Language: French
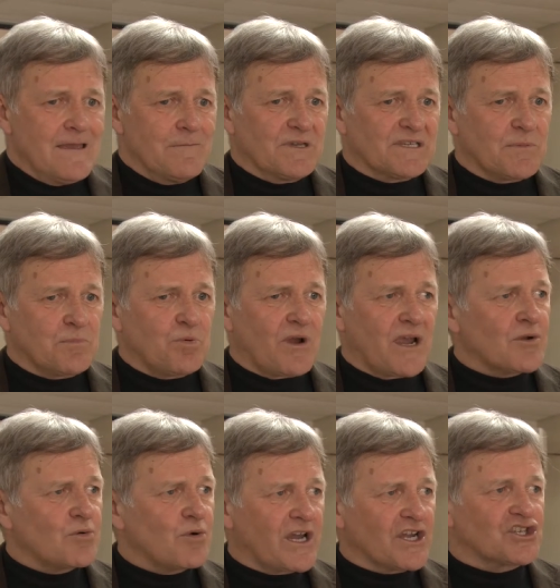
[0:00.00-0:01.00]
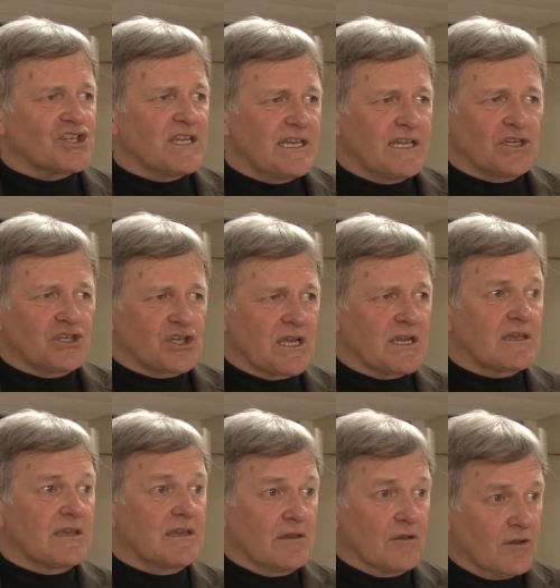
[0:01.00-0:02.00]
Bien, c'est pour encourager les gens
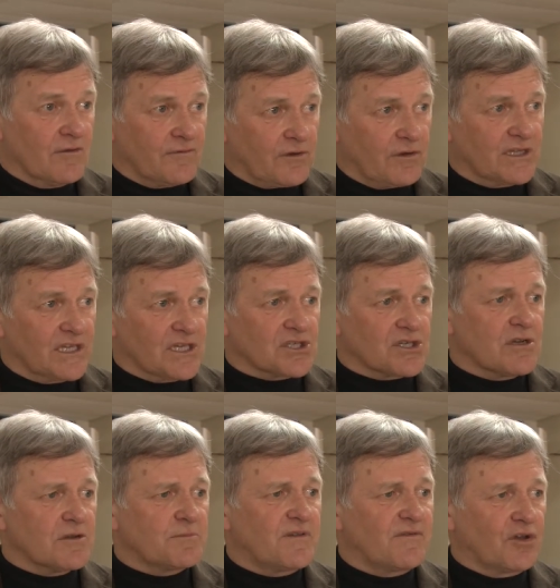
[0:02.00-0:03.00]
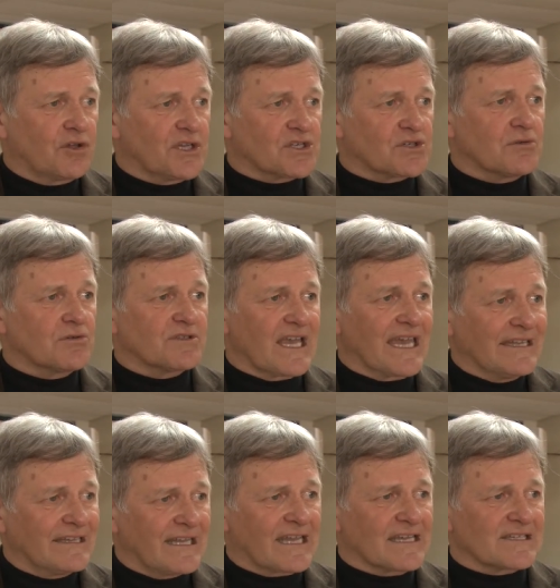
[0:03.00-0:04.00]
qui œuvrent déjà, qui font des choses
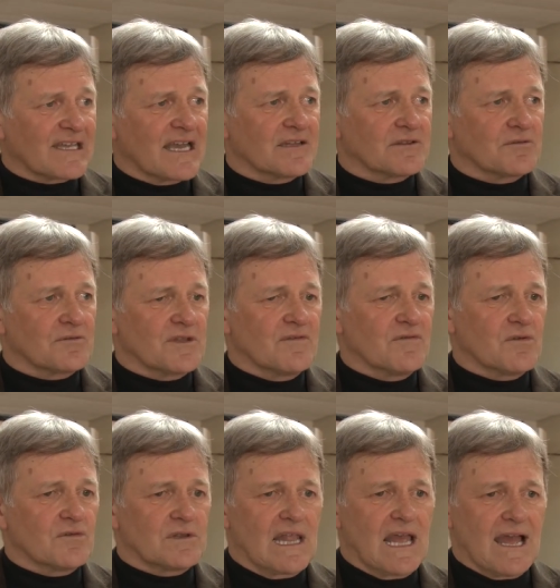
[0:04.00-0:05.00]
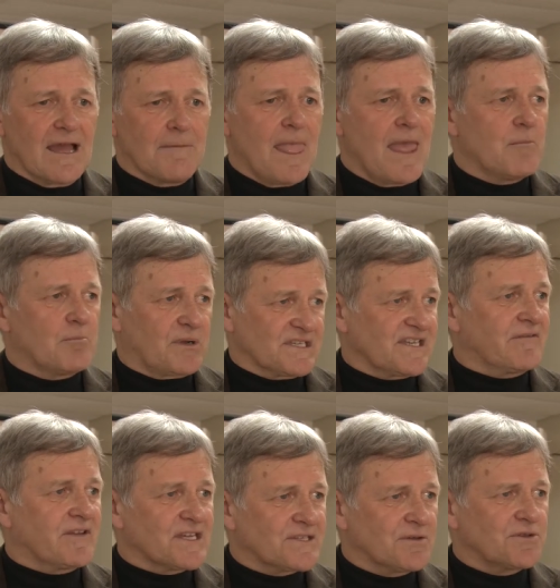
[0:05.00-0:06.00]
intéressantes au niveau de la
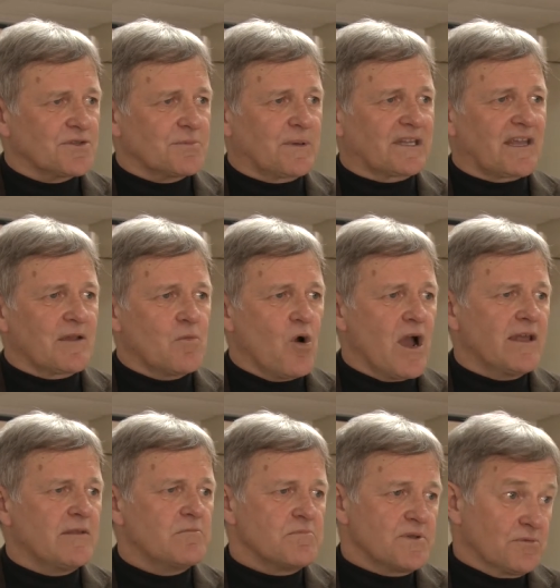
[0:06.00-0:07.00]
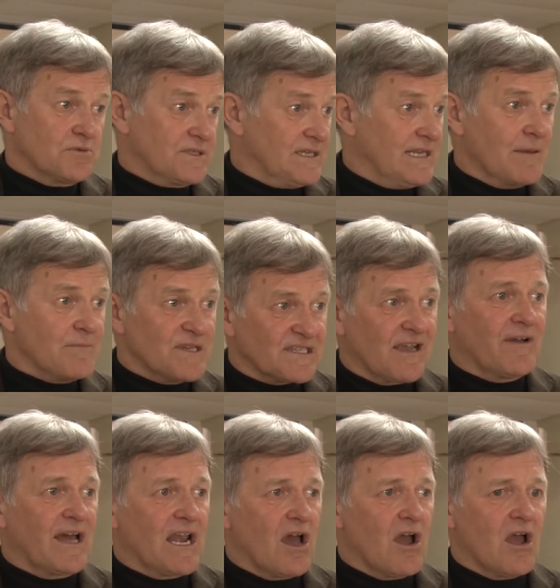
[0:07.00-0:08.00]
préservation du patrimoine, puis aussi de la mise en
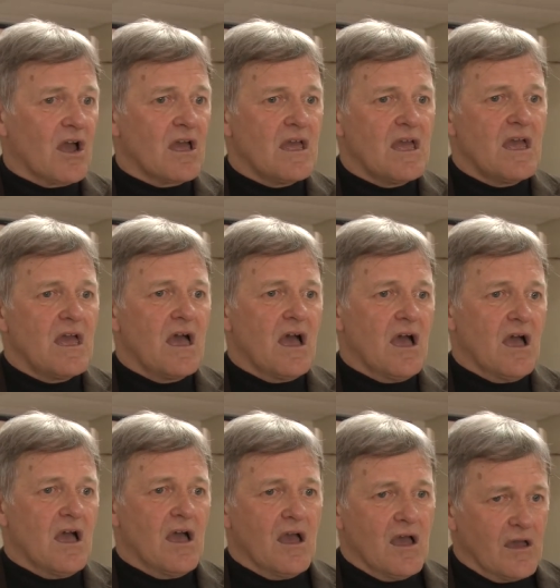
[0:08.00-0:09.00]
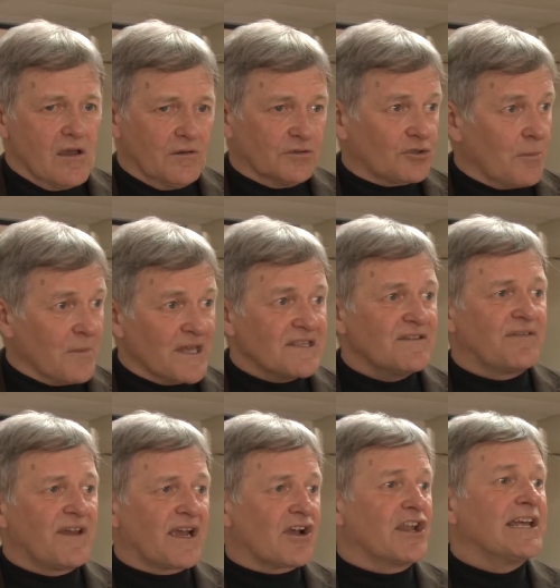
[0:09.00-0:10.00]
valeur. Euh, autrement dit,
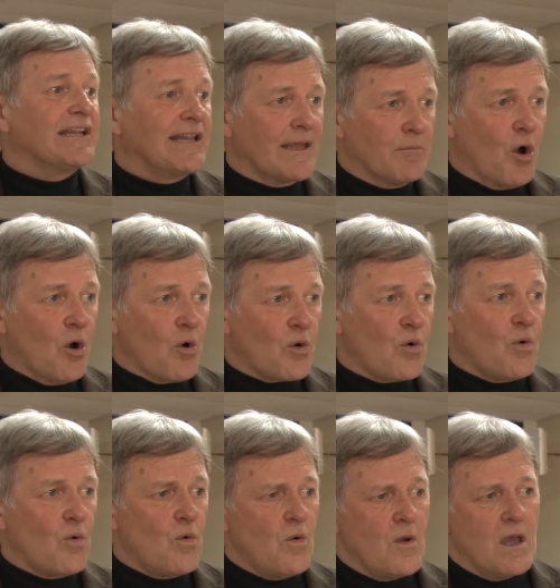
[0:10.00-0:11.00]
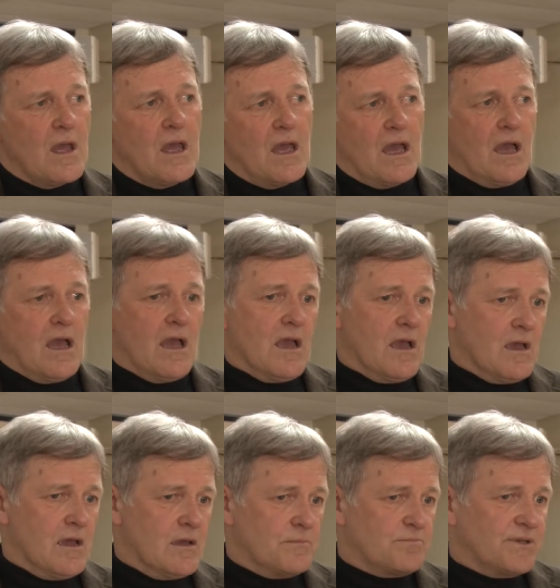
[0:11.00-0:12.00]
faire connaître les bons coups.
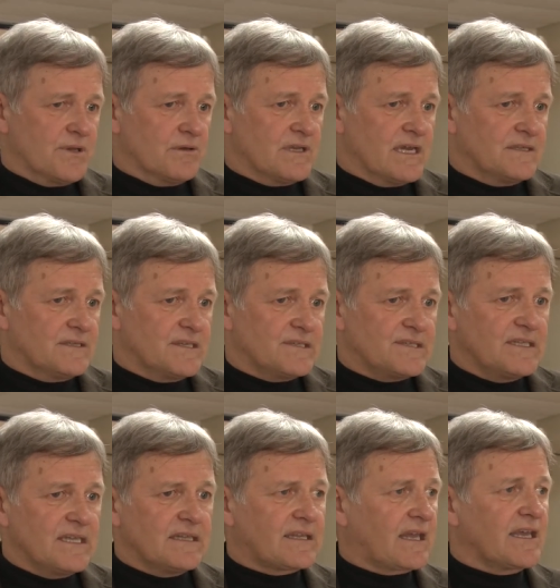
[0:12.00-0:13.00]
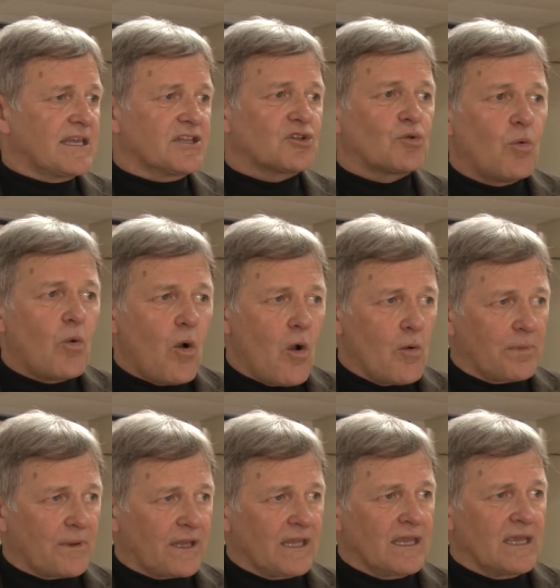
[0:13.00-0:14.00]
Euh, puis on a décidé de créer trois
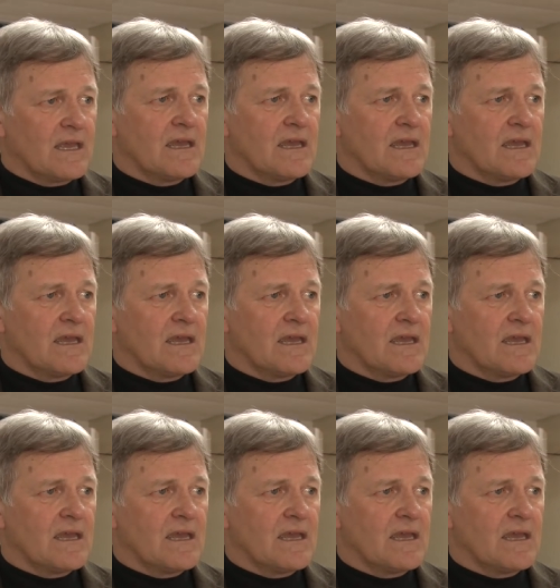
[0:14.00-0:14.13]
prix.